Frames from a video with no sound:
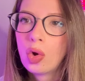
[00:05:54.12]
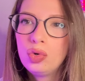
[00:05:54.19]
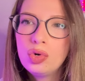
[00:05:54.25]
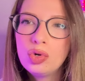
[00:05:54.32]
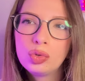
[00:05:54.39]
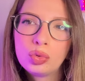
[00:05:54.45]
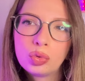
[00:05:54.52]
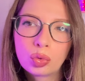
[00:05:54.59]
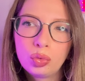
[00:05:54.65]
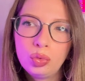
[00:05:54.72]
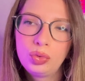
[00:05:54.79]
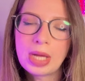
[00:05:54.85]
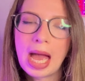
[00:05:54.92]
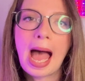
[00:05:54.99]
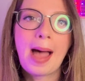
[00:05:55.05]
le
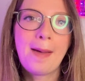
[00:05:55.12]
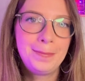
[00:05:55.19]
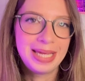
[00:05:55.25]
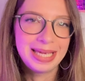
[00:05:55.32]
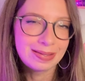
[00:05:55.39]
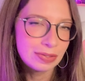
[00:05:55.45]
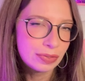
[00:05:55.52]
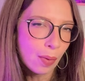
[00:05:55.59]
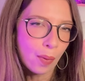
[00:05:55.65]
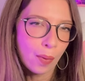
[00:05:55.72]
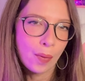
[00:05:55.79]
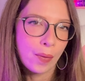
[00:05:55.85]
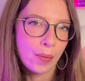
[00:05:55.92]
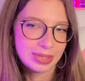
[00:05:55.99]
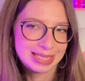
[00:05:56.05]
truc
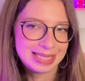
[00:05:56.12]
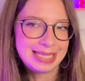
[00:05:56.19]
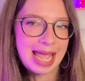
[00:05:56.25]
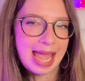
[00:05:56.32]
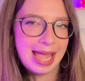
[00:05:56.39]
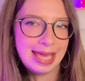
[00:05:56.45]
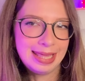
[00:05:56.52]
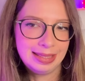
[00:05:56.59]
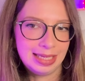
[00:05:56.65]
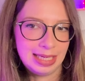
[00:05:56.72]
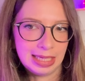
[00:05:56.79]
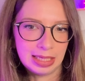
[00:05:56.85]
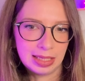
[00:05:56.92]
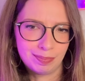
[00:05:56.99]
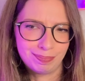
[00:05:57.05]
apaisant, zen.
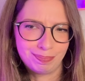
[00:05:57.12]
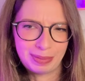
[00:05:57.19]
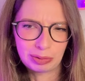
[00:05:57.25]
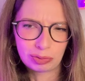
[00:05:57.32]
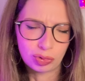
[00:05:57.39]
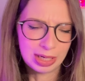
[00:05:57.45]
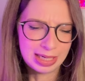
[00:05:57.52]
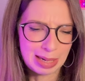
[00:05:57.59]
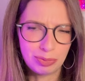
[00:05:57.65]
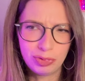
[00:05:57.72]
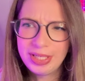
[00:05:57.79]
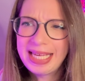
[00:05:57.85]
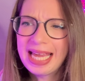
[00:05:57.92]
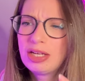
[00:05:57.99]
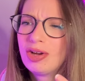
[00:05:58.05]
Par contre, je crois que la
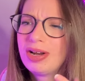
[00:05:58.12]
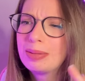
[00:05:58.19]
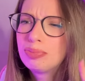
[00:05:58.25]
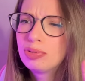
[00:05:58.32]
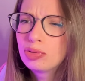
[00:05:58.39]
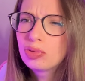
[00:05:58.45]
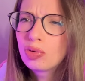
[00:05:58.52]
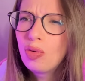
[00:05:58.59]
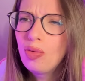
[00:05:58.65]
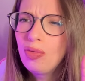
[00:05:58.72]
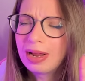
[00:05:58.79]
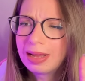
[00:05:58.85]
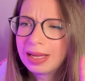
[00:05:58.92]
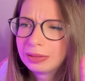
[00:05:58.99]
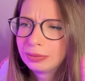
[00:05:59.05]
musique, elle gueule un peu trop,
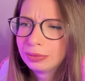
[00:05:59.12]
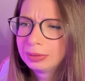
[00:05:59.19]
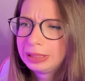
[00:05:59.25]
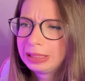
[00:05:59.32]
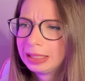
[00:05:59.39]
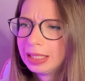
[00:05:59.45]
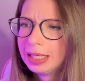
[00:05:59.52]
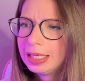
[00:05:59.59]
là. Attendez,